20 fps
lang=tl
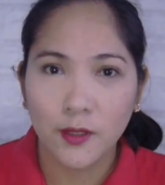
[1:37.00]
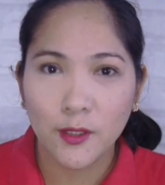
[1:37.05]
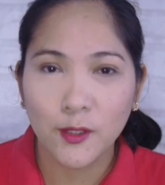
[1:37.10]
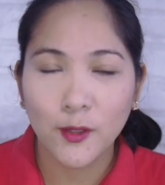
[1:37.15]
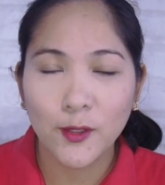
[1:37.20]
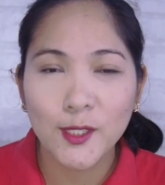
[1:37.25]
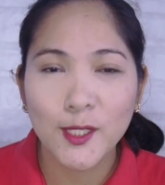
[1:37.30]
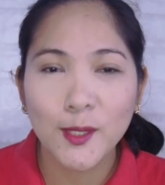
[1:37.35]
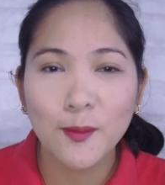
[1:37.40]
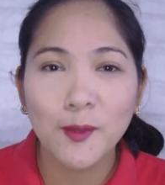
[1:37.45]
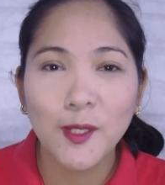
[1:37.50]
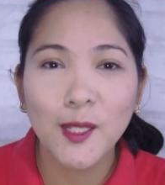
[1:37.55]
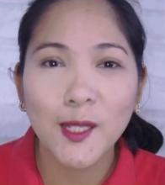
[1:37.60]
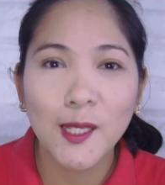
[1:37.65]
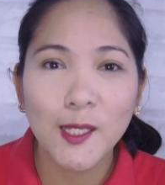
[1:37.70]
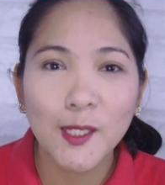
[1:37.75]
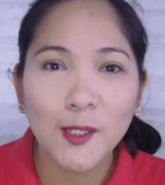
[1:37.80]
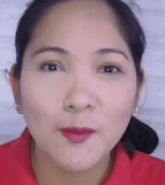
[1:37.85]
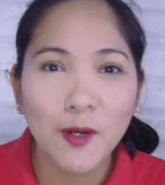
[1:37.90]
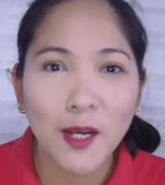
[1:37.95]
So, simple
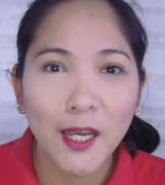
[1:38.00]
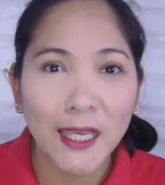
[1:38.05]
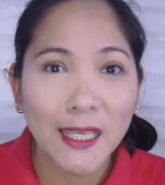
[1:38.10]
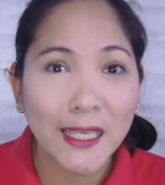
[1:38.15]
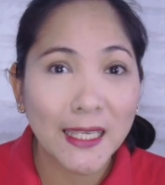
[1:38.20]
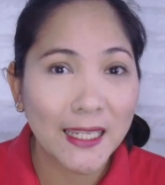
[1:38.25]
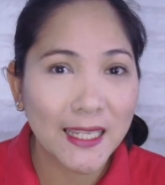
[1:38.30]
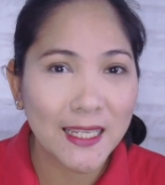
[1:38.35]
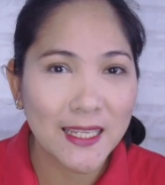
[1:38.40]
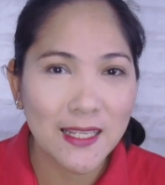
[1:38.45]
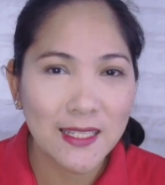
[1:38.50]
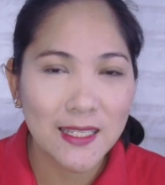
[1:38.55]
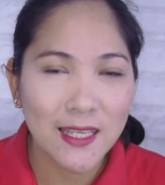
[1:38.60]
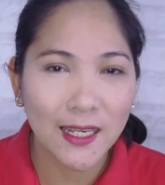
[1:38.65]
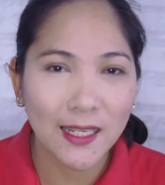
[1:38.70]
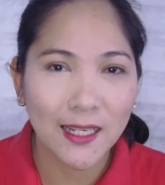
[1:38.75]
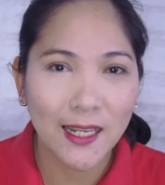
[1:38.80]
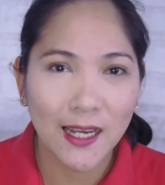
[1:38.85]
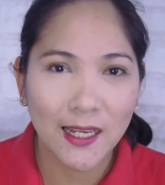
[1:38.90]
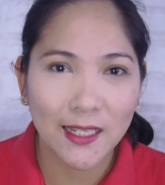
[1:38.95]
lang yung mga ingredients
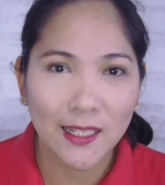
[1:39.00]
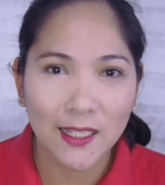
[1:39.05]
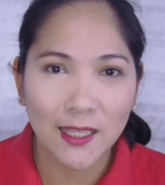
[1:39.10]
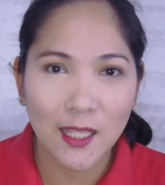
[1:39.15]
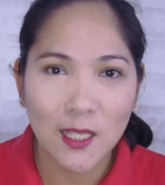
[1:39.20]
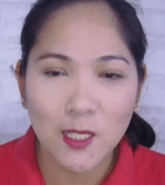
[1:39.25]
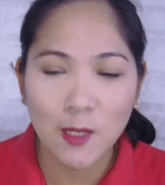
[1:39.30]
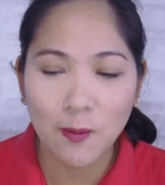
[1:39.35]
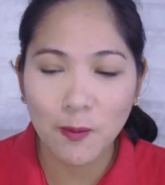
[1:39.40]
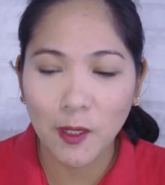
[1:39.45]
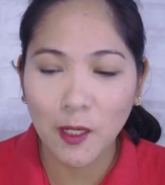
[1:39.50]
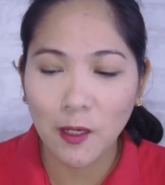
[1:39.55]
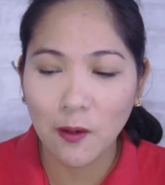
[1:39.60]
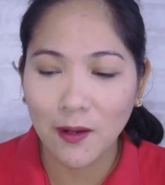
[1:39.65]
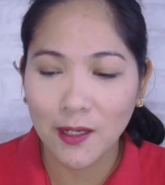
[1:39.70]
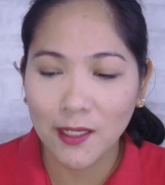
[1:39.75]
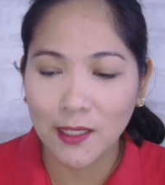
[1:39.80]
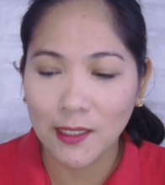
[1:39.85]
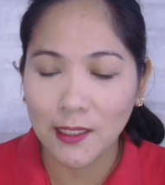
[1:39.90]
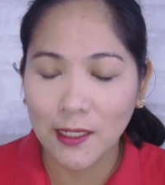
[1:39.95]
na kailangan natin sa
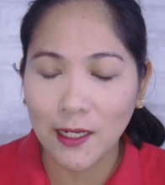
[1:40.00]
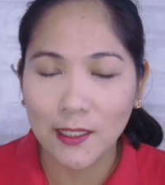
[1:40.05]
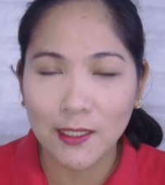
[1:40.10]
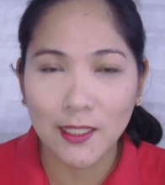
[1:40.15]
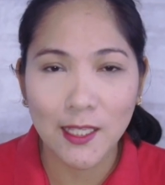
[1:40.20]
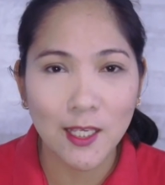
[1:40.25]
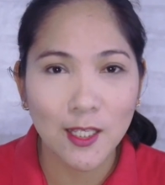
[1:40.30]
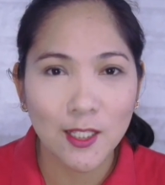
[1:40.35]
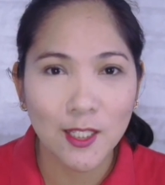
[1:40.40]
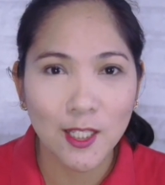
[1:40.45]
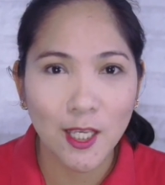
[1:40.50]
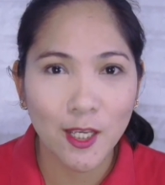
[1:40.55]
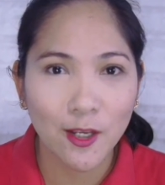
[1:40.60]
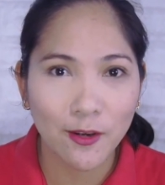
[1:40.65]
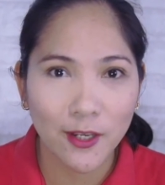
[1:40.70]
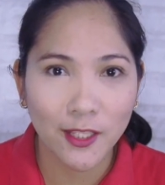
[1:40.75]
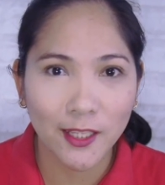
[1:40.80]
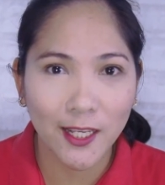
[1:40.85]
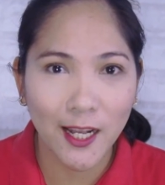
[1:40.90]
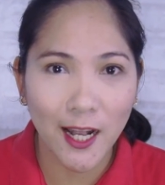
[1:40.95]
paggawa ng ating
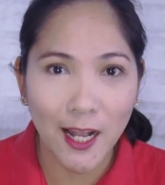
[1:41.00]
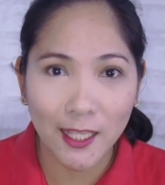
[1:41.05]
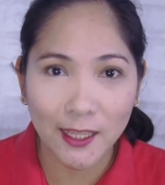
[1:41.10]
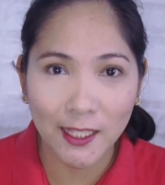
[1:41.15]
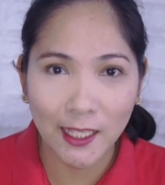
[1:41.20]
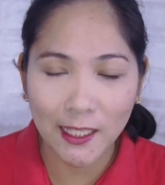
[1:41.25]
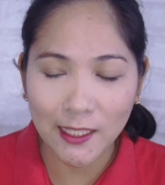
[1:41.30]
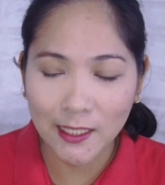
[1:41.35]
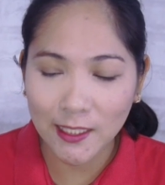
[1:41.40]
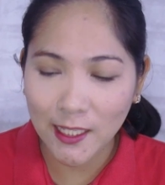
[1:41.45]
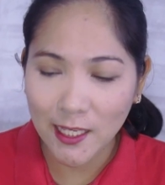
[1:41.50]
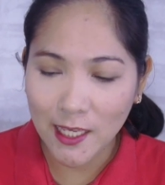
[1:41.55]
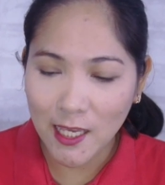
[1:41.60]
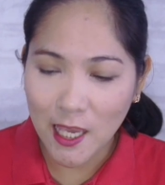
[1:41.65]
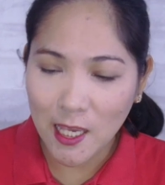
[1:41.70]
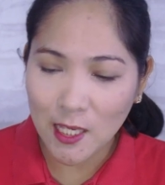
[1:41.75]
secret kanin.